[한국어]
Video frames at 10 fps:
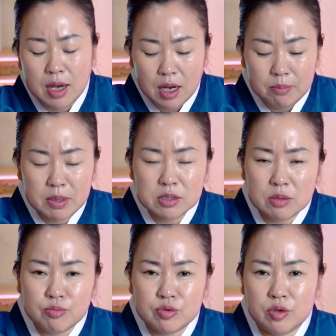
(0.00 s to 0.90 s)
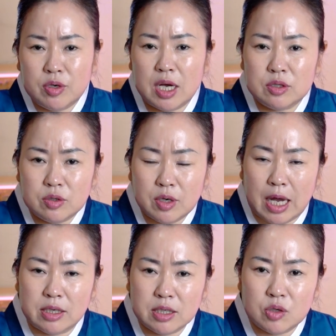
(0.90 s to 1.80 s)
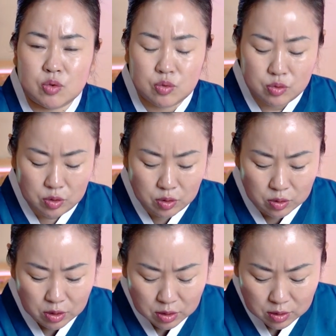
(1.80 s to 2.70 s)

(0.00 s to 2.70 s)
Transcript: 한 발짝 물러나와서 가는 게 좋고요.